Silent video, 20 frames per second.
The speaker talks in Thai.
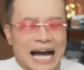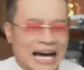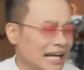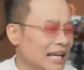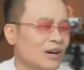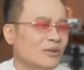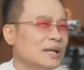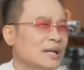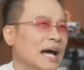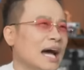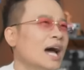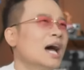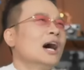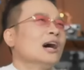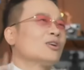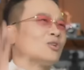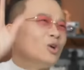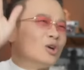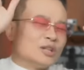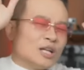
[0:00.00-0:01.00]
งแล้วนะ
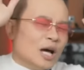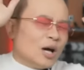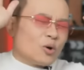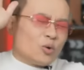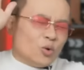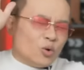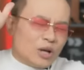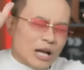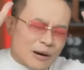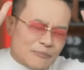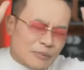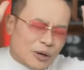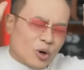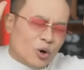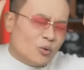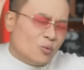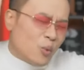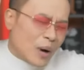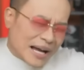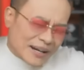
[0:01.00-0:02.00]
กฎกูหลับเป็นค
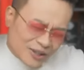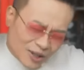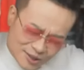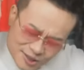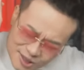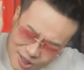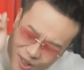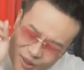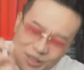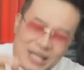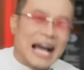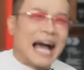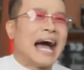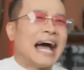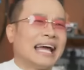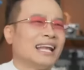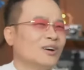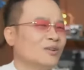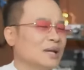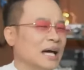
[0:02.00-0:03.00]
นว่านอนสอนง่าย
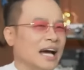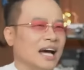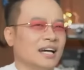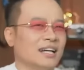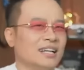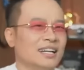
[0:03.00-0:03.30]
แล้วนะ